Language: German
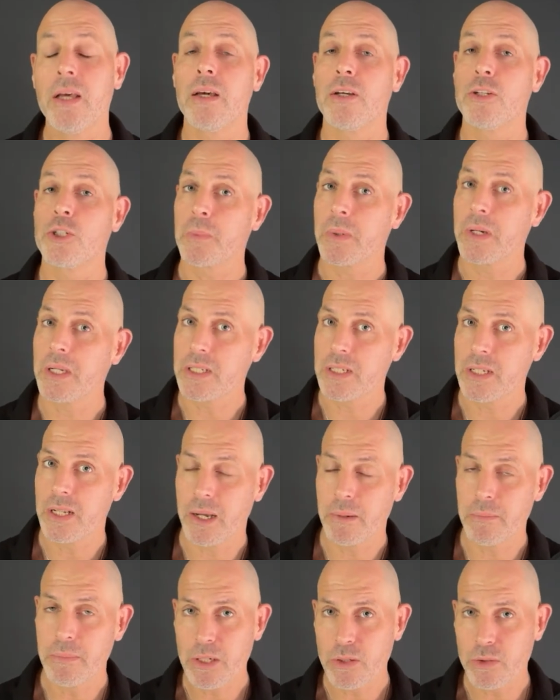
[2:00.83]
Entsprechende
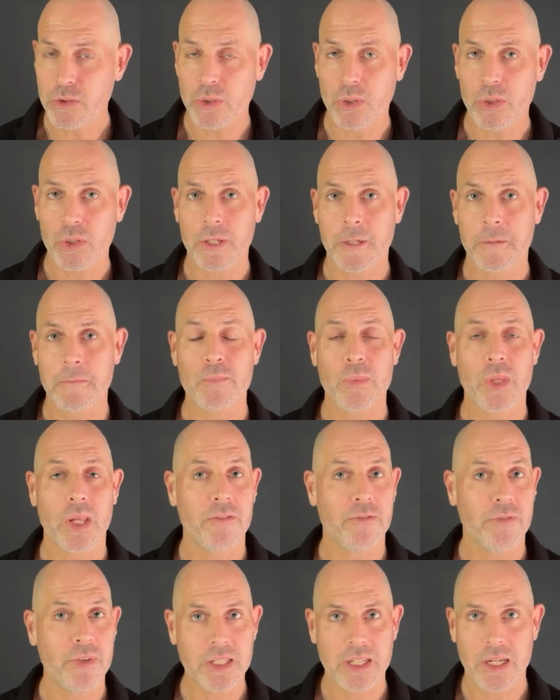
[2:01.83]
Aminosäuren,
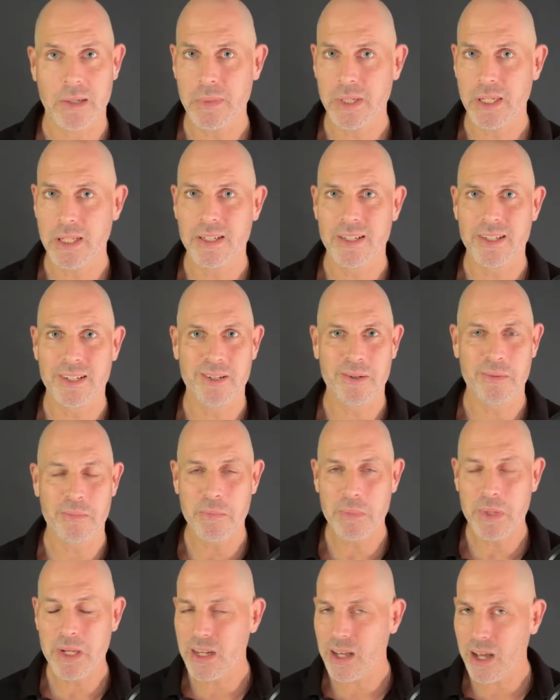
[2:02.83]
Vitamine,
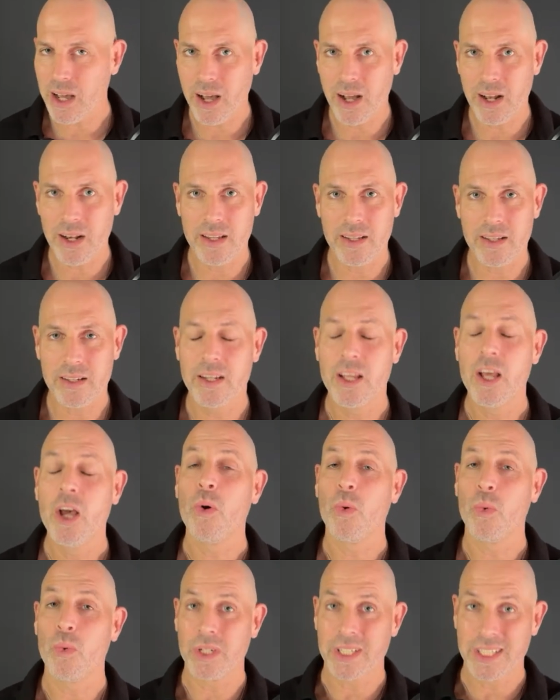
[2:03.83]
Mineralien
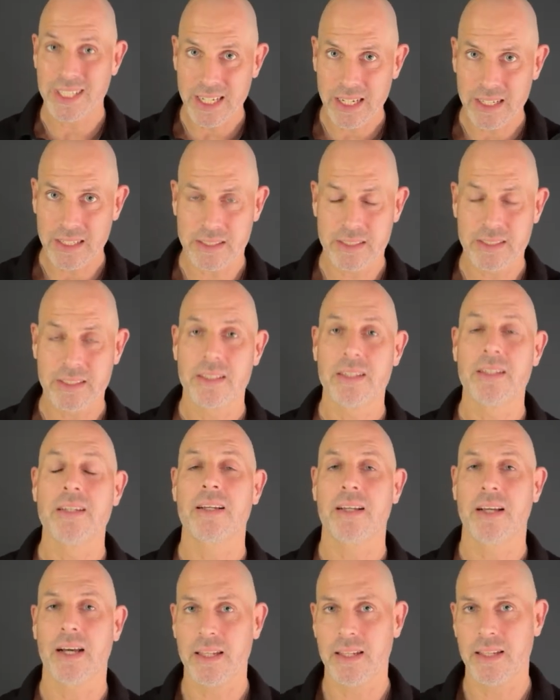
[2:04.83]
und das
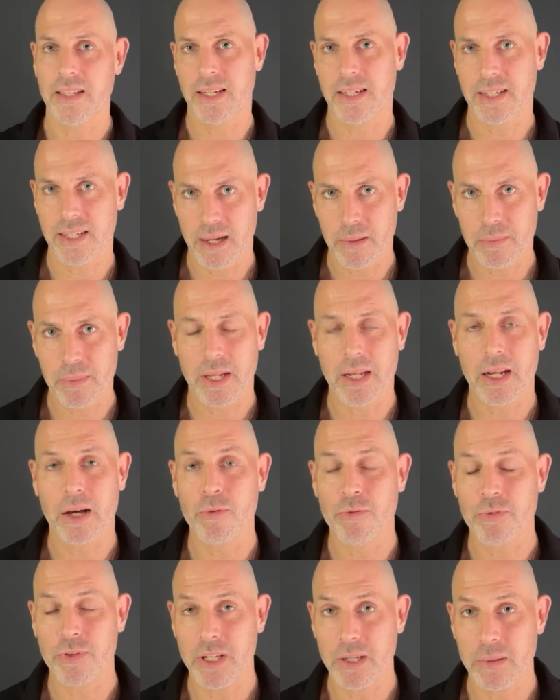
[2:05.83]
kann der Darm dann
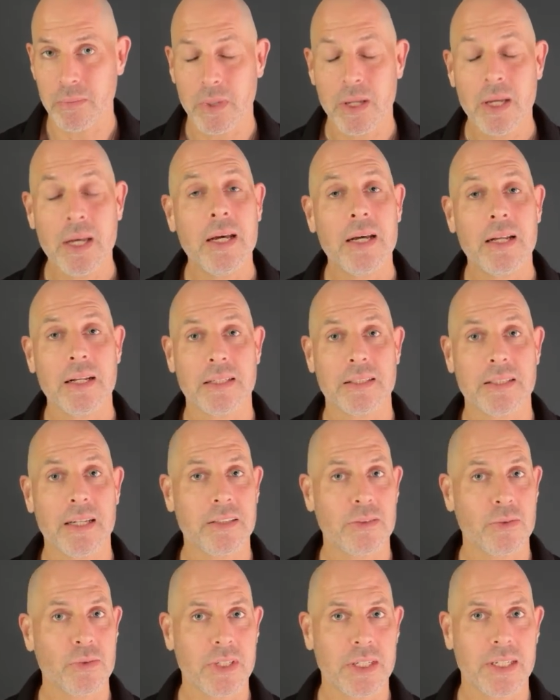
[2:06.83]
aufnehmen. Das
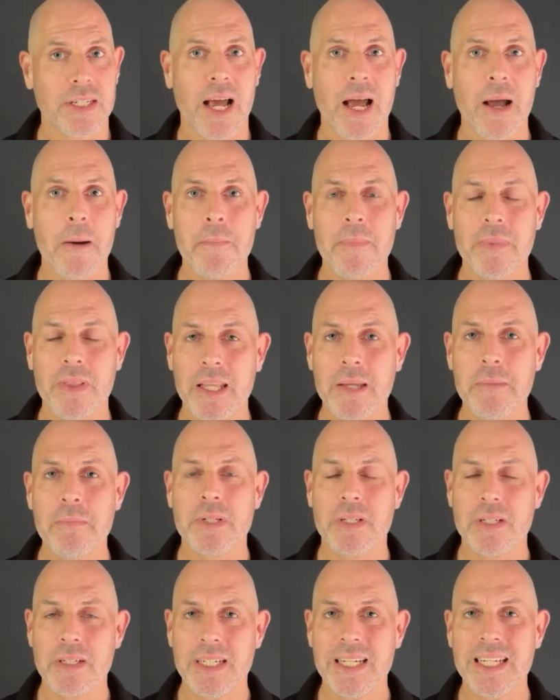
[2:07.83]
heißt, unser Darm
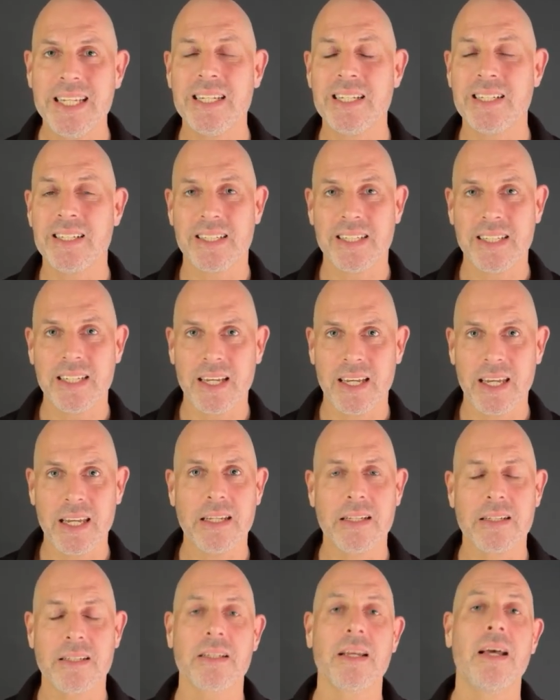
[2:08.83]
nimmt nicht
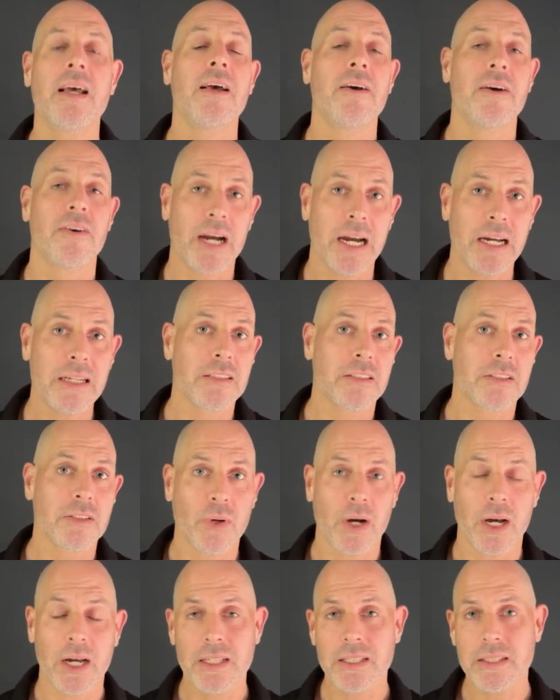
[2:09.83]
direkt eins
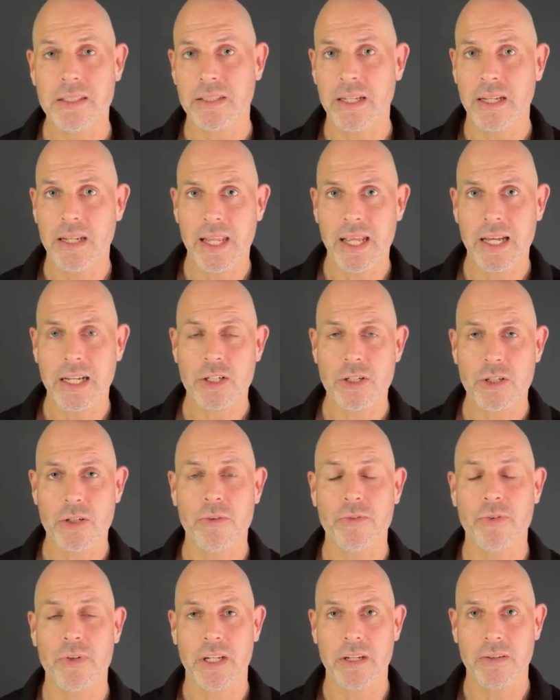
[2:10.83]
zu eins den
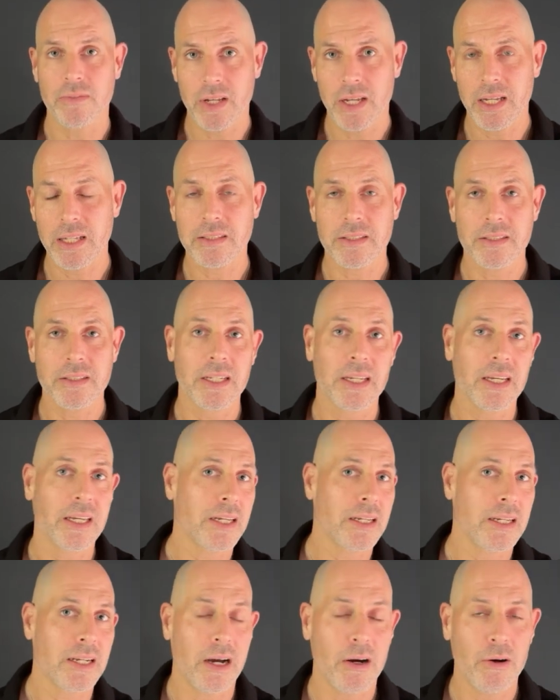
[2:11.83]
Nährstoff, den wir essen,
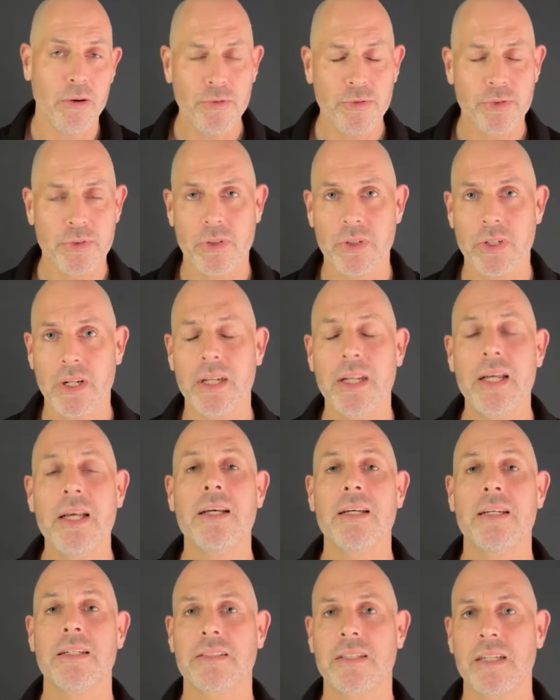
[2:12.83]
direkt auf, sondern
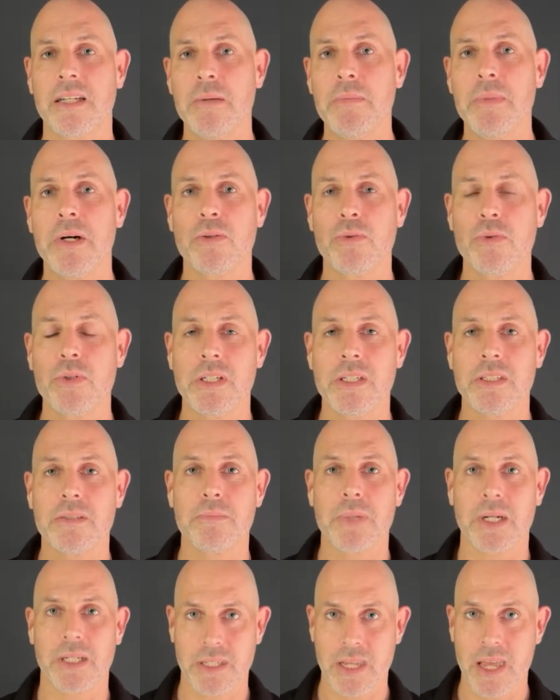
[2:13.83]
es geht immer durch
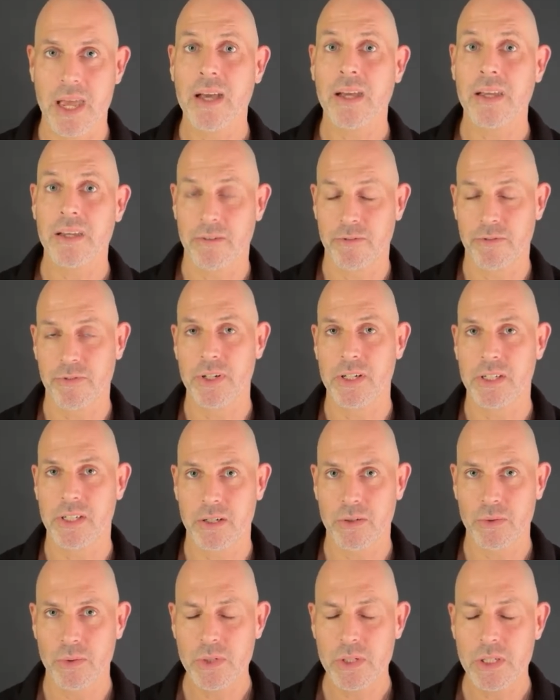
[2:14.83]
diesen
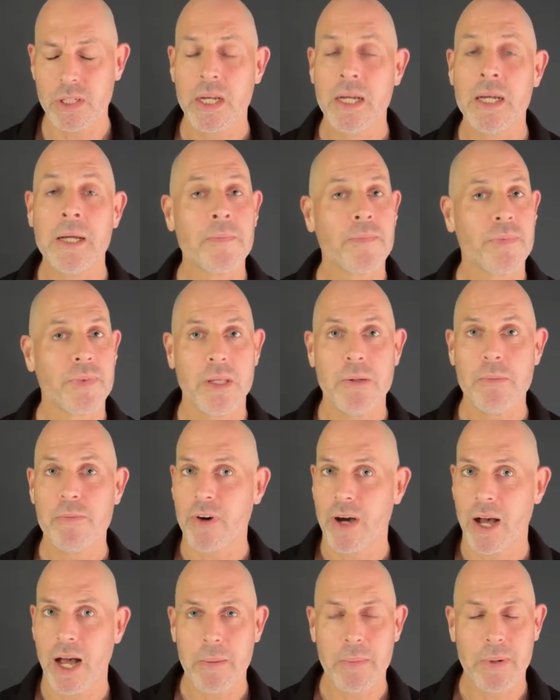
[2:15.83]
Bakterienfilter durch. Die
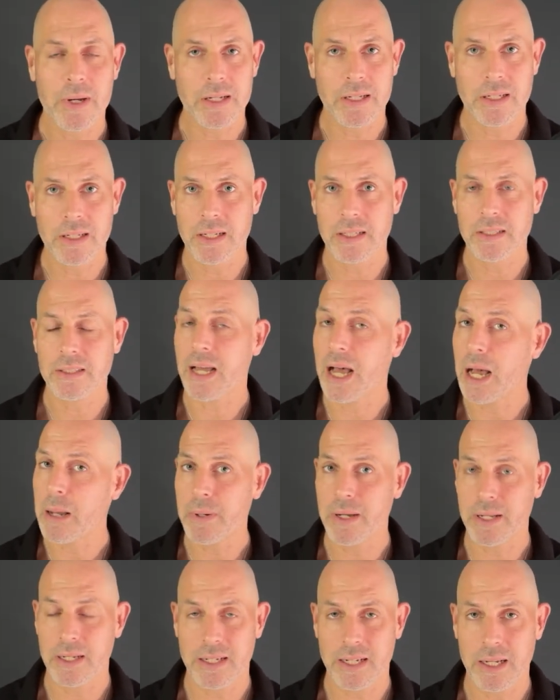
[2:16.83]
verarbeiten das,
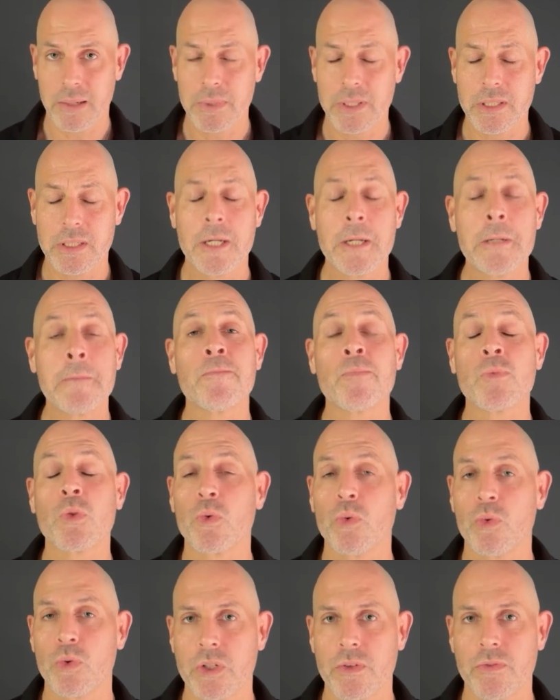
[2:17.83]
arbeiten damit
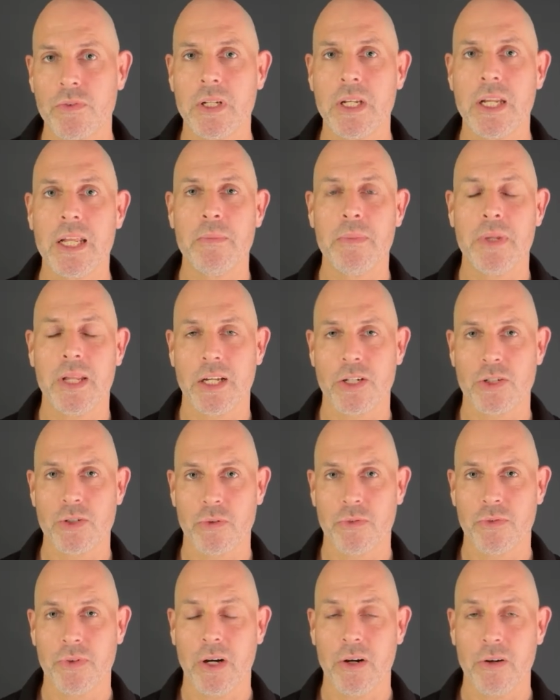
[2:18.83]
und wir nehmen
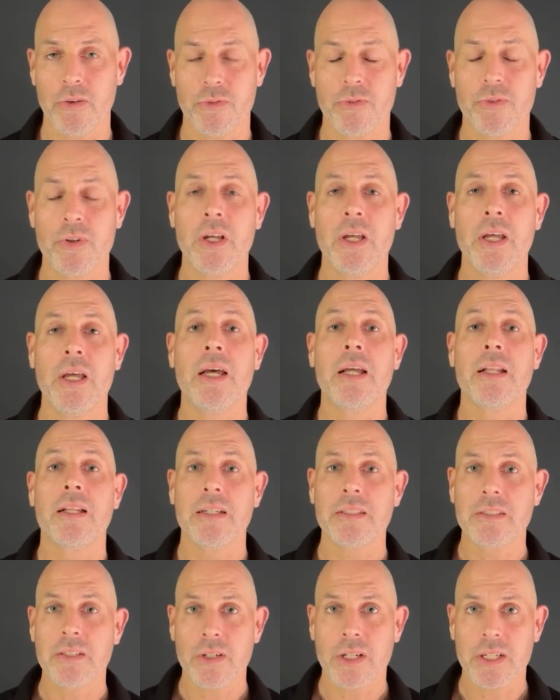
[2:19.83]
Nährstoffe auf.
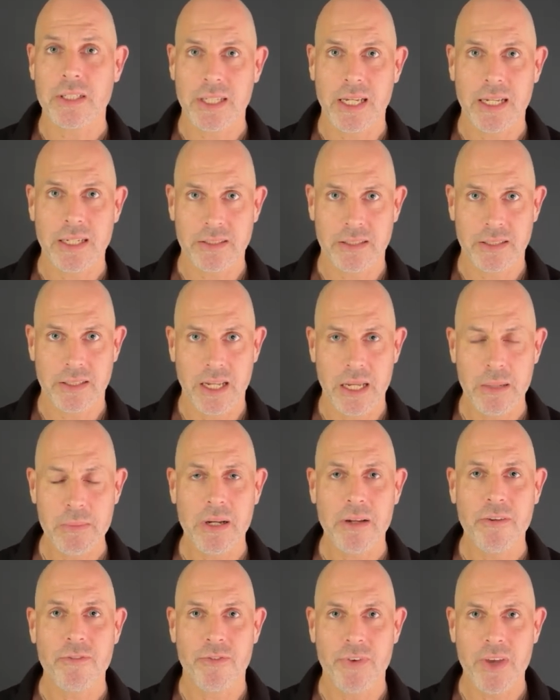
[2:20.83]
Das ist auch das erste Thema.